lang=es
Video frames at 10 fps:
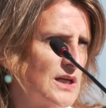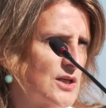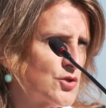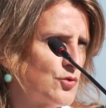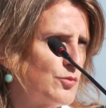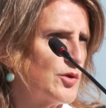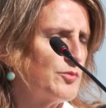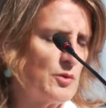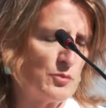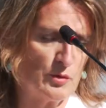a su
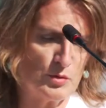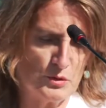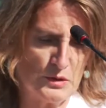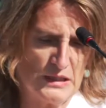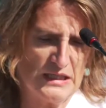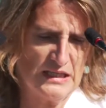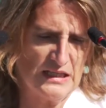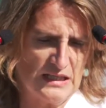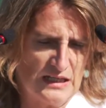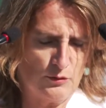propio pueblo
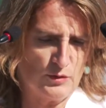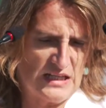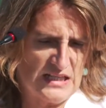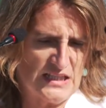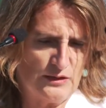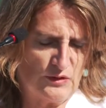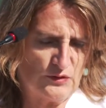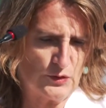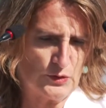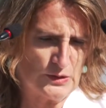a una
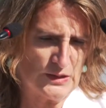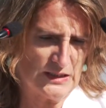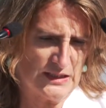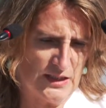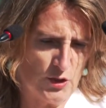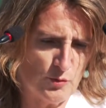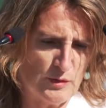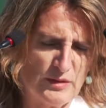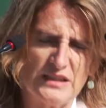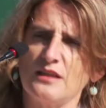situación
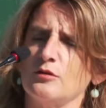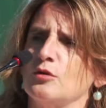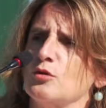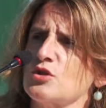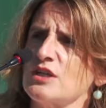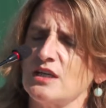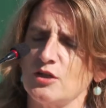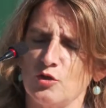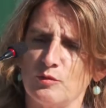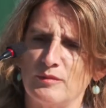enormemente dolorosa,
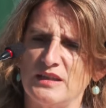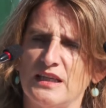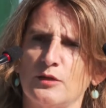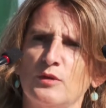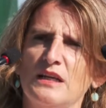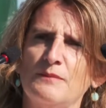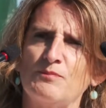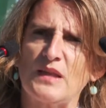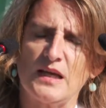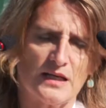enormemente cruel,
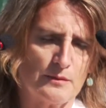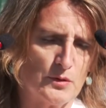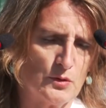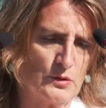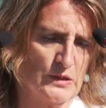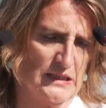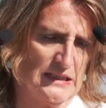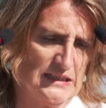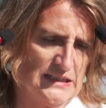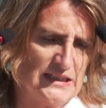a cambio
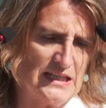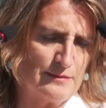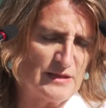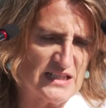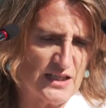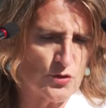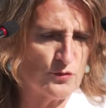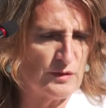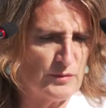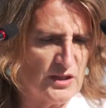de nada más que
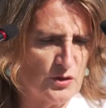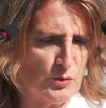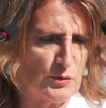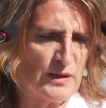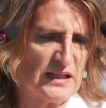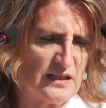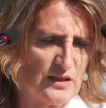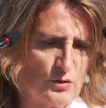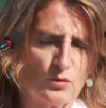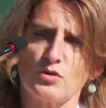sufrimiento por parte
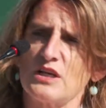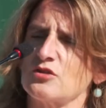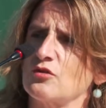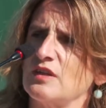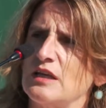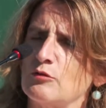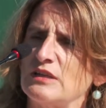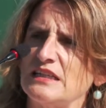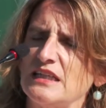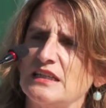de todos. La sociedad
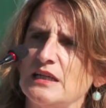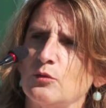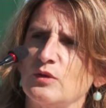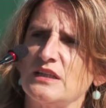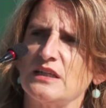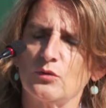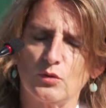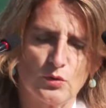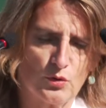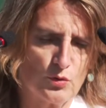ucraniana cuenta
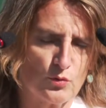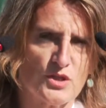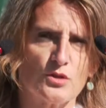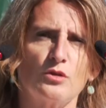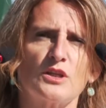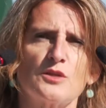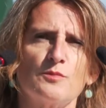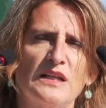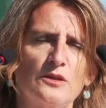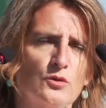con todo nuestro
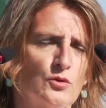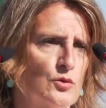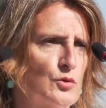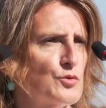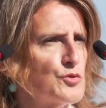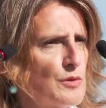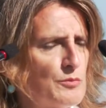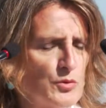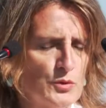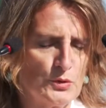respaldo, todo nuestro
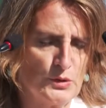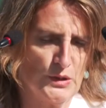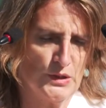apoyo.